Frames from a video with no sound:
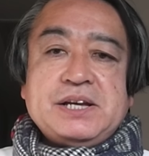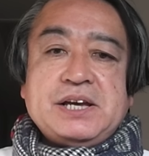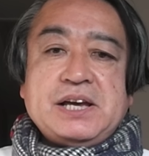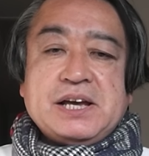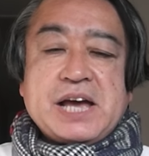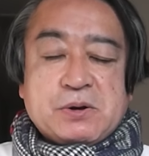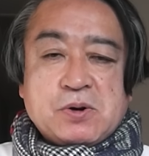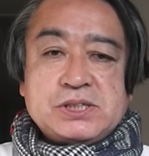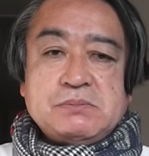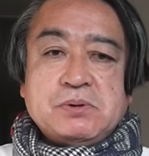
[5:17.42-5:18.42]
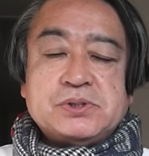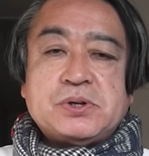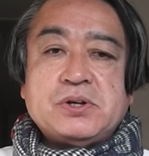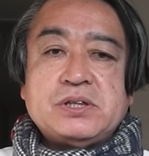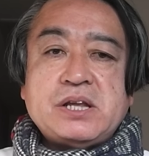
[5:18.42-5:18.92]
えー、外国人も
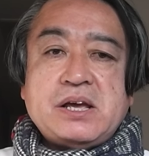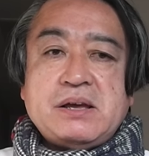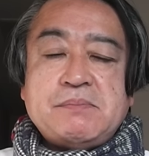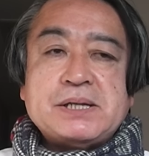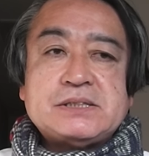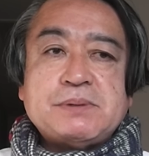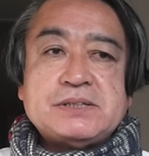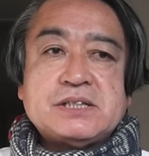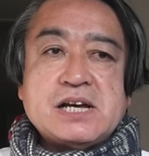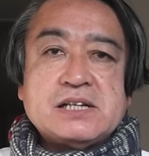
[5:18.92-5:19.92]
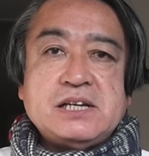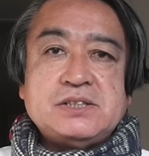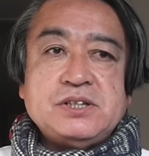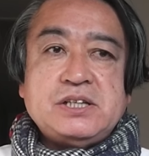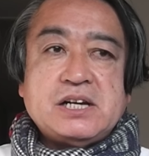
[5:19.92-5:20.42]
揃ってますます活気
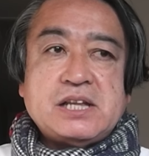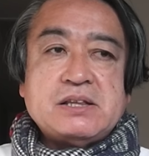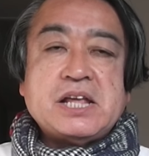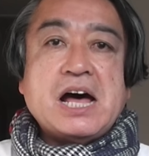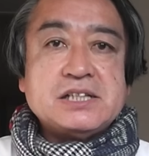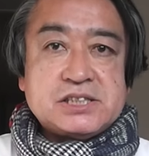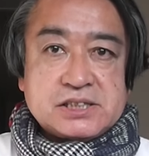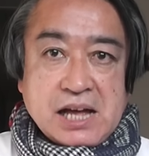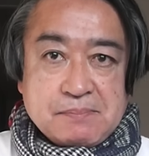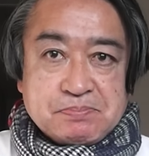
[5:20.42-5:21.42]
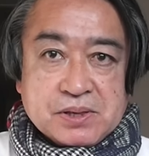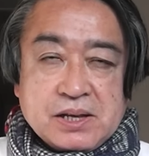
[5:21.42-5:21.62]
づいてきてって明日、